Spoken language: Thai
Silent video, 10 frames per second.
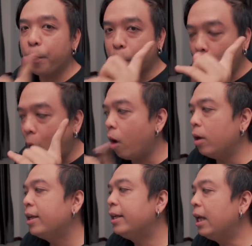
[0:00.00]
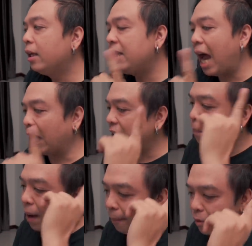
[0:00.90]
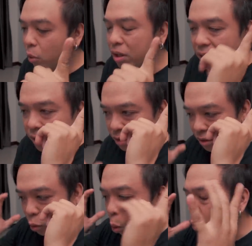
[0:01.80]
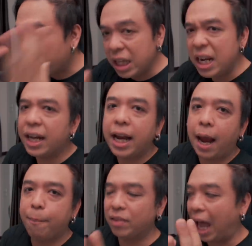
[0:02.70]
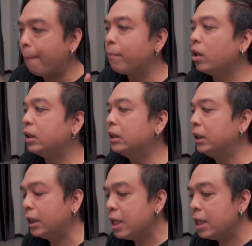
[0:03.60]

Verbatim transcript: เพราะหนึ่งอย่างที่ภาพยนตร์ทุกเรื่องนะครับทำก็คือ